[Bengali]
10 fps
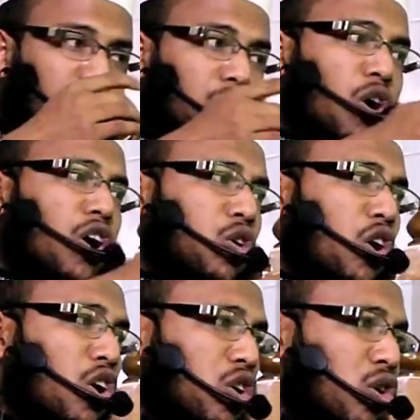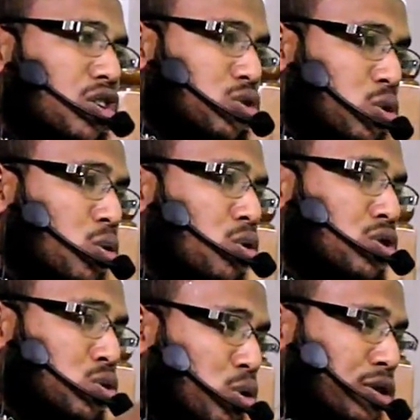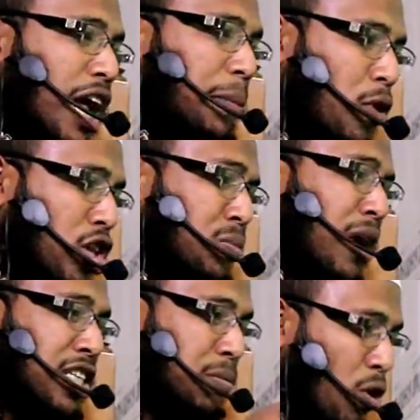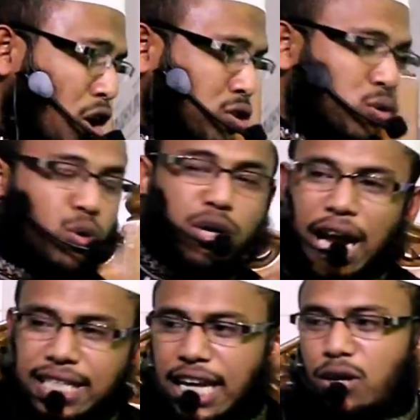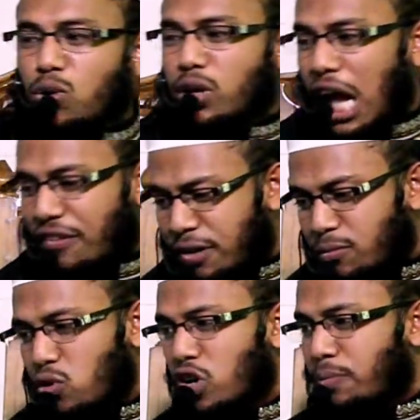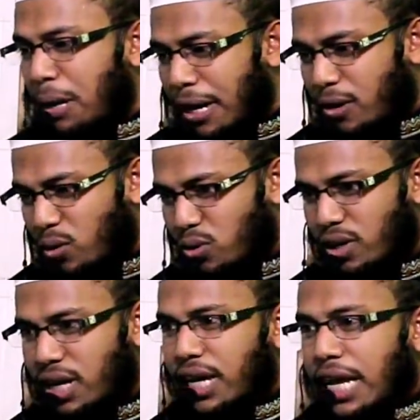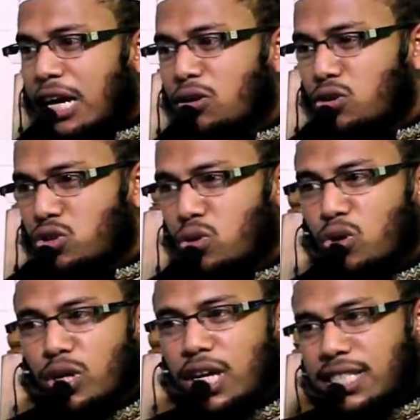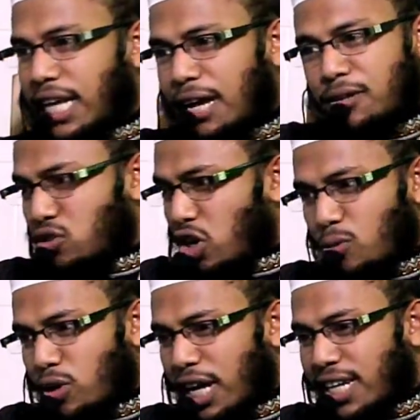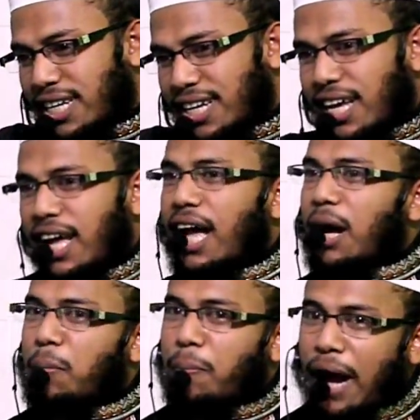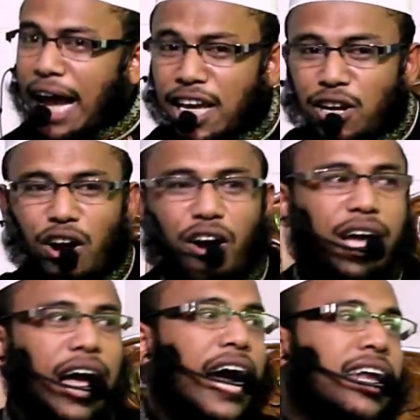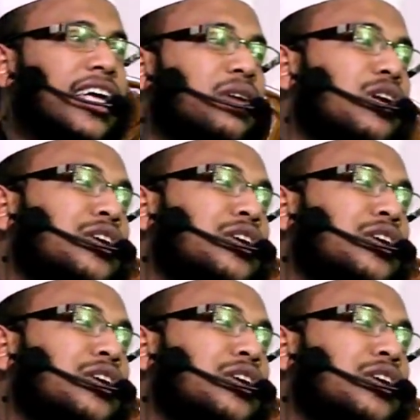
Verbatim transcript: লক্ষ লক্ষ সুর সুরটা বদমাস মদ খুর গাঁজা খুর আফিম খুর বাবা খুর এগুলো সুর হইয়া যায় সর্বনায় বাইর হয় আল্লাহর অলি